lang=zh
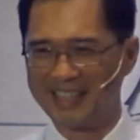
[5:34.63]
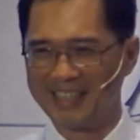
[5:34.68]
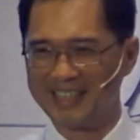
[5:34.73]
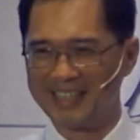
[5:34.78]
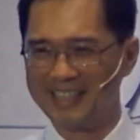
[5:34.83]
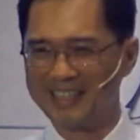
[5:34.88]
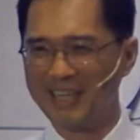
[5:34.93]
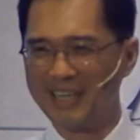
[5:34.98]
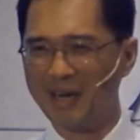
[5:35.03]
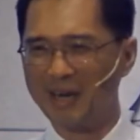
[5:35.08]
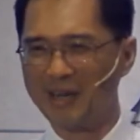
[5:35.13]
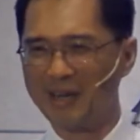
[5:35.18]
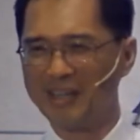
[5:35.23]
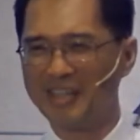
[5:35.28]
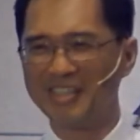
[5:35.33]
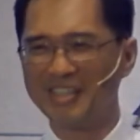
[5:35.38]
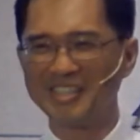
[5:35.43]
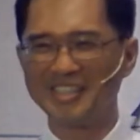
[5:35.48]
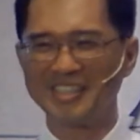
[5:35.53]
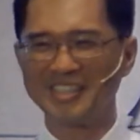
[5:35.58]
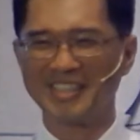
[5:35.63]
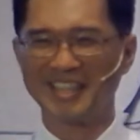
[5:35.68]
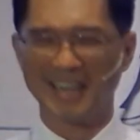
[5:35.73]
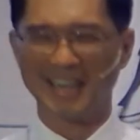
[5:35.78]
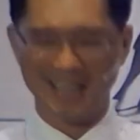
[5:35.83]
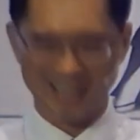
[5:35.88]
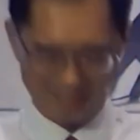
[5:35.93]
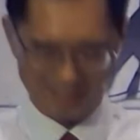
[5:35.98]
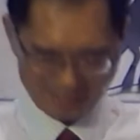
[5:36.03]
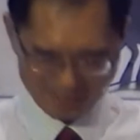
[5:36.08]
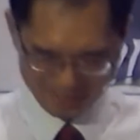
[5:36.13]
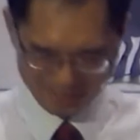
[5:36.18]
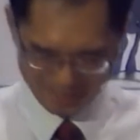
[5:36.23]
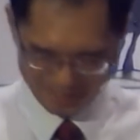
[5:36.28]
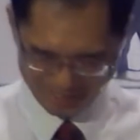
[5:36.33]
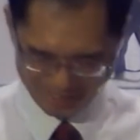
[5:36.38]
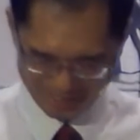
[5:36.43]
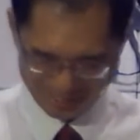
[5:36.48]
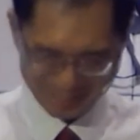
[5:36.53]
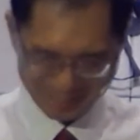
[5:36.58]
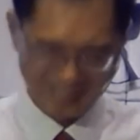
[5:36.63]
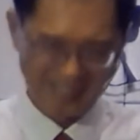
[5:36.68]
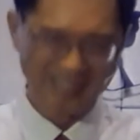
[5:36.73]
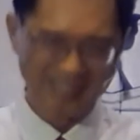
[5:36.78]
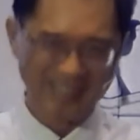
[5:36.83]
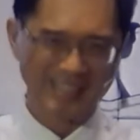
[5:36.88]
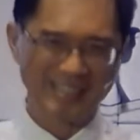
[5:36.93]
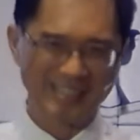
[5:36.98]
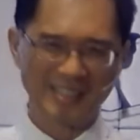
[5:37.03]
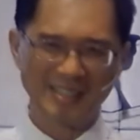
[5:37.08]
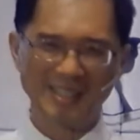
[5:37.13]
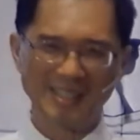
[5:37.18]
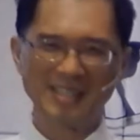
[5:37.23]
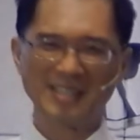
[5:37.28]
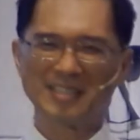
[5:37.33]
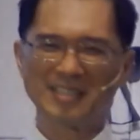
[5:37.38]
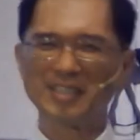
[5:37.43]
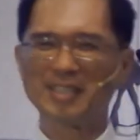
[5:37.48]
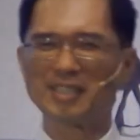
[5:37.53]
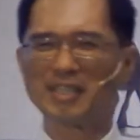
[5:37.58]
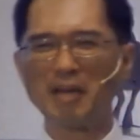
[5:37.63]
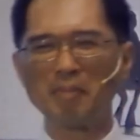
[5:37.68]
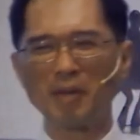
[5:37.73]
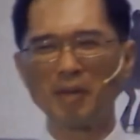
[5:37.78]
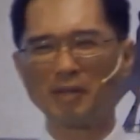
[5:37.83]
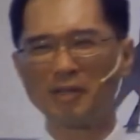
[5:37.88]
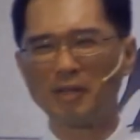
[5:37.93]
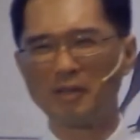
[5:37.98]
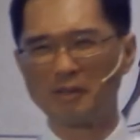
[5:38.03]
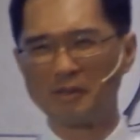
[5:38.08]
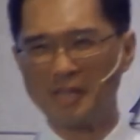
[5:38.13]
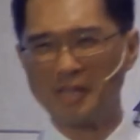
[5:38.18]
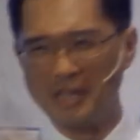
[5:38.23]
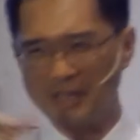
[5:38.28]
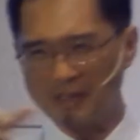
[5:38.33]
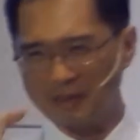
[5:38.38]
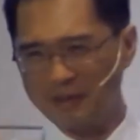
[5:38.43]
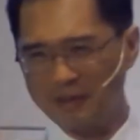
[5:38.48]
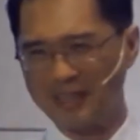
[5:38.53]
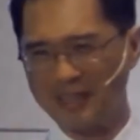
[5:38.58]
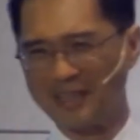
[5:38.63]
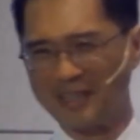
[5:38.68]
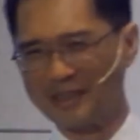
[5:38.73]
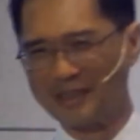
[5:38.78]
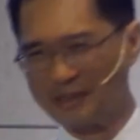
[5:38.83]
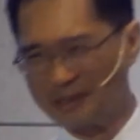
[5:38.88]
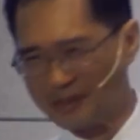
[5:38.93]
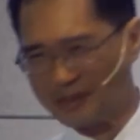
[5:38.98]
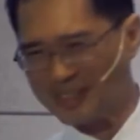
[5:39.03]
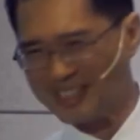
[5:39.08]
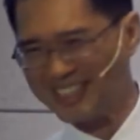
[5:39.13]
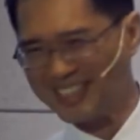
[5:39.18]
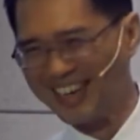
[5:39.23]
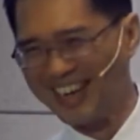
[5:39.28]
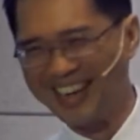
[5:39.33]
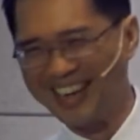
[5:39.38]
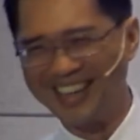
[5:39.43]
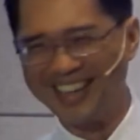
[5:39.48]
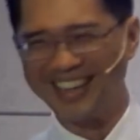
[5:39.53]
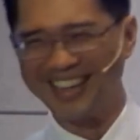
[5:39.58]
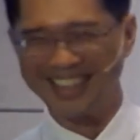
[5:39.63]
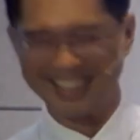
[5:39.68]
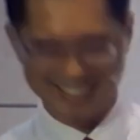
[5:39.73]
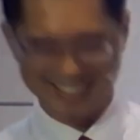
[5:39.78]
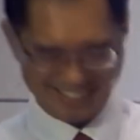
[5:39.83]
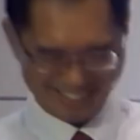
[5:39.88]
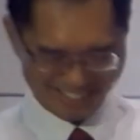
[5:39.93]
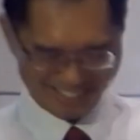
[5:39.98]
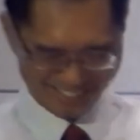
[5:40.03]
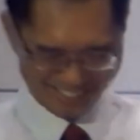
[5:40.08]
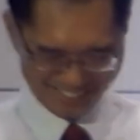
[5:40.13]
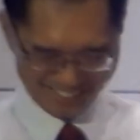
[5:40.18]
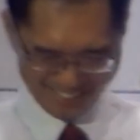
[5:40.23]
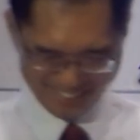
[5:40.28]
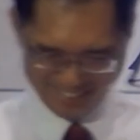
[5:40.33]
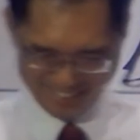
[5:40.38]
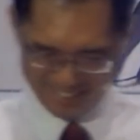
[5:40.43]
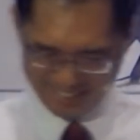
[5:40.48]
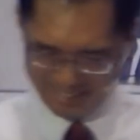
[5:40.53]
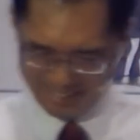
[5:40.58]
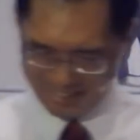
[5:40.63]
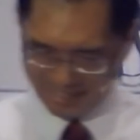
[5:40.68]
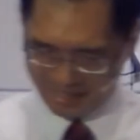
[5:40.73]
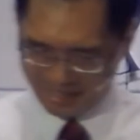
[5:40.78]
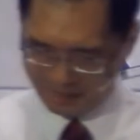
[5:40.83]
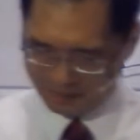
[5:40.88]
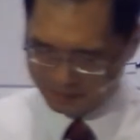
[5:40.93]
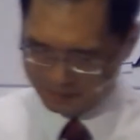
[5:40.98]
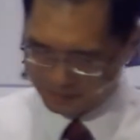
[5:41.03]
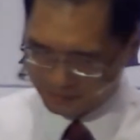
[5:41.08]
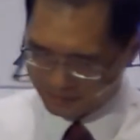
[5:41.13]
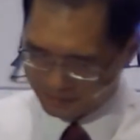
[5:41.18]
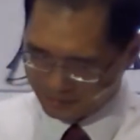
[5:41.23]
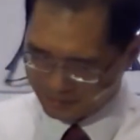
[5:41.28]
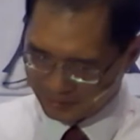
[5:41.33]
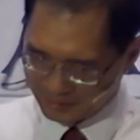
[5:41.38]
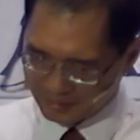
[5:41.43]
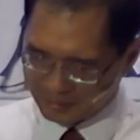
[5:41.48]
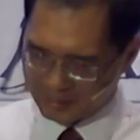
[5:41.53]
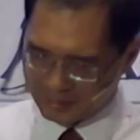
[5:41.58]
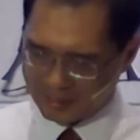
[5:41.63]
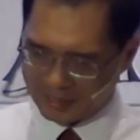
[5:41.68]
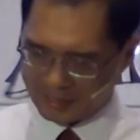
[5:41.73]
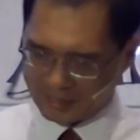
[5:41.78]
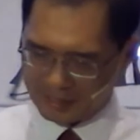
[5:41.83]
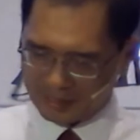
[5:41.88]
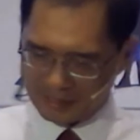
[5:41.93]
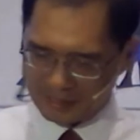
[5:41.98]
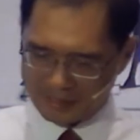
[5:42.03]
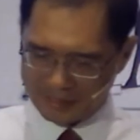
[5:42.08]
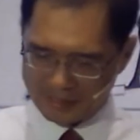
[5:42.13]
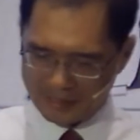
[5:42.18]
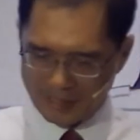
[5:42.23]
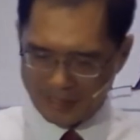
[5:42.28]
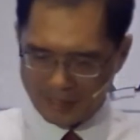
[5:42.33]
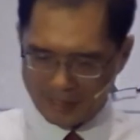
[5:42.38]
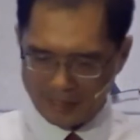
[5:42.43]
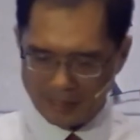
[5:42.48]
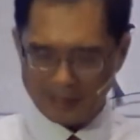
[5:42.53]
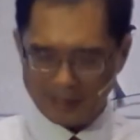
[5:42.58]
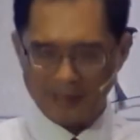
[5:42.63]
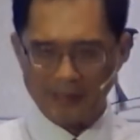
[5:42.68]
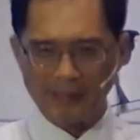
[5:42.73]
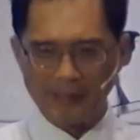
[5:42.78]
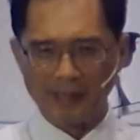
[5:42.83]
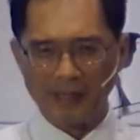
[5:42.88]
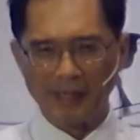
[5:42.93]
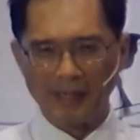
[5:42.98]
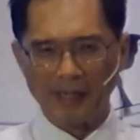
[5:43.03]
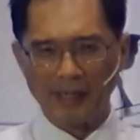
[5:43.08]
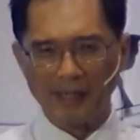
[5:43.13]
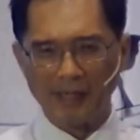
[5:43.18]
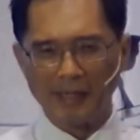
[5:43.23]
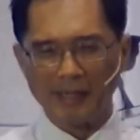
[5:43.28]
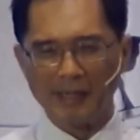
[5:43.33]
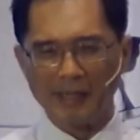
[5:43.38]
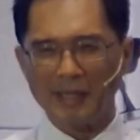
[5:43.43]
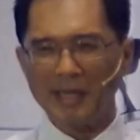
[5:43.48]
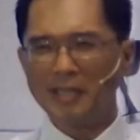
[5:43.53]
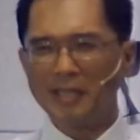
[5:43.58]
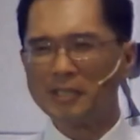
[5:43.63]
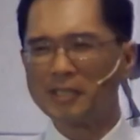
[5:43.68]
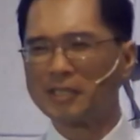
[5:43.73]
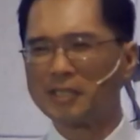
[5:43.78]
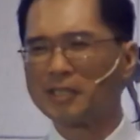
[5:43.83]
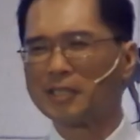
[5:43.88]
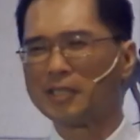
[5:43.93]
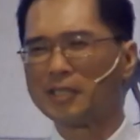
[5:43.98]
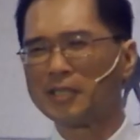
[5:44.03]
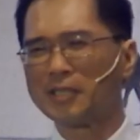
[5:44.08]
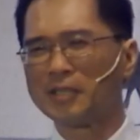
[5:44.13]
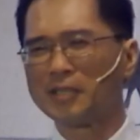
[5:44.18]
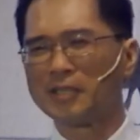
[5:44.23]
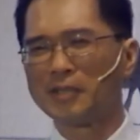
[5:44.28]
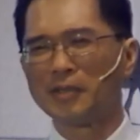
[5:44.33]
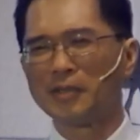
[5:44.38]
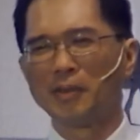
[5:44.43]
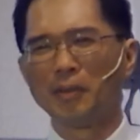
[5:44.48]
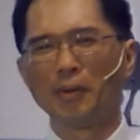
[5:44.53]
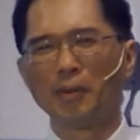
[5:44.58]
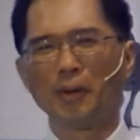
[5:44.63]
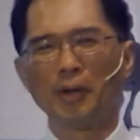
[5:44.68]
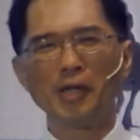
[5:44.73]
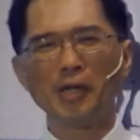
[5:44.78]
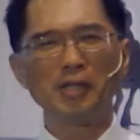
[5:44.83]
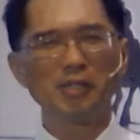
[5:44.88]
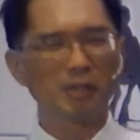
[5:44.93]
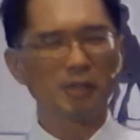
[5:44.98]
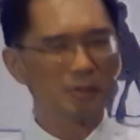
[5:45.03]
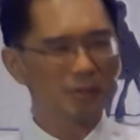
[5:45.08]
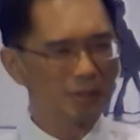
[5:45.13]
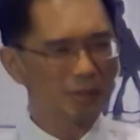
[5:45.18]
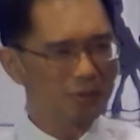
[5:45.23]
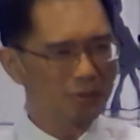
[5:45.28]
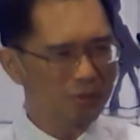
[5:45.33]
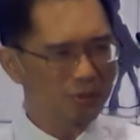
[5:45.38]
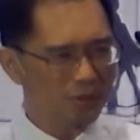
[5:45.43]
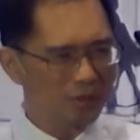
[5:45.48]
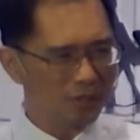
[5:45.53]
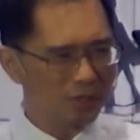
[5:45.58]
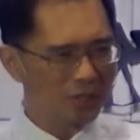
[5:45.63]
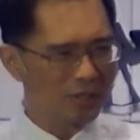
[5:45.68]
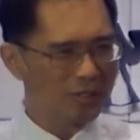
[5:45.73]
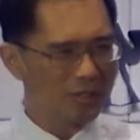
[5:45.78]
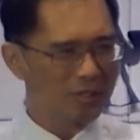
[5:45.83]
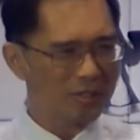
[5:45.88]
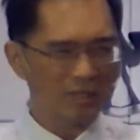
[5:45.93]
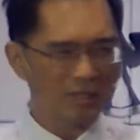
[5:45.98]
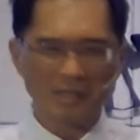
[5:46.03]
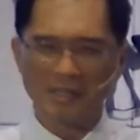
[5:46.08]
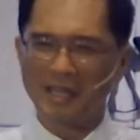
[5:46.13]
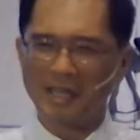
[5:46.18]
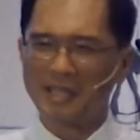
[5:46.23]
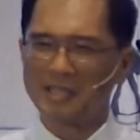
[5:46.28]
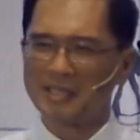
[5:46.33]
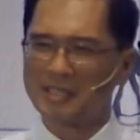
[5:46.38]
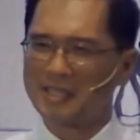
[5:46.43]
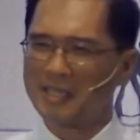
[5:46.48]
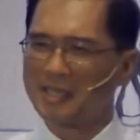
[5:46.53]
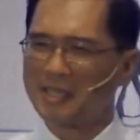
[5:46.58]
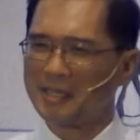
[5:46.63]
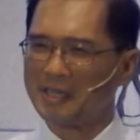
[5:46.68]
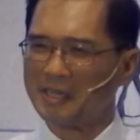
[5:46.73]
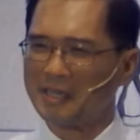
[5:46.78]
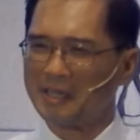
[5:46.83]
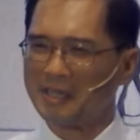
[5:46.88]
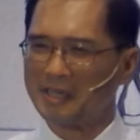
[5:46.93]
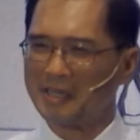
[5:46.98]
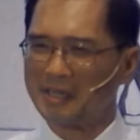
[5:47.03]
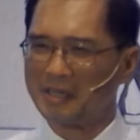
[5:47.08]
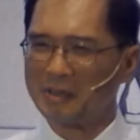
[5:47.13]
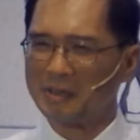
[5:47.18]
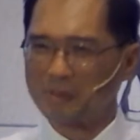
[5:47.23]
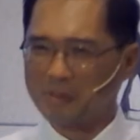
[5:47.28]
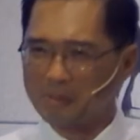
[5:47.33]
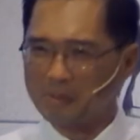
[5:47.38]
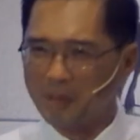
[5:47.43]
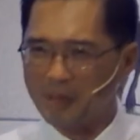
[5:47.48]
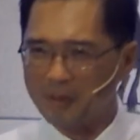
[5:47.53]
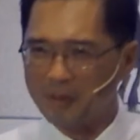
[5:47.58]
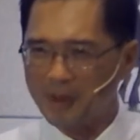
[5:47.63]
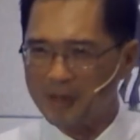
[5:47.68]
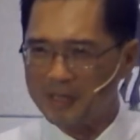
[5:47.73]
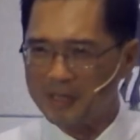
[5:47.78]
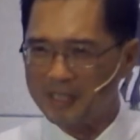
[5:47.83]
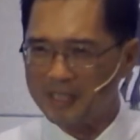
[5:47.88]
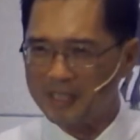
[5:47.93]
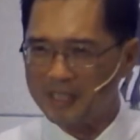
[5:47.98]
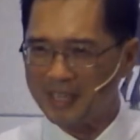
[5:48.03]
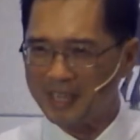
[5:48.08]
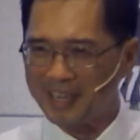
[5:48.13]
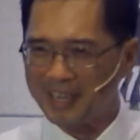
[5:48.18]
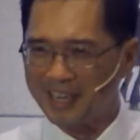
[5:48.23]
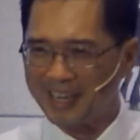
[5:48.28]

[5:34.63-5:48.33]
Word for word: 小儿子啊，对了，你你这代表你有听过那个故事啊？好，那浪子回头的故事跟圣诞节又有什么关系呢？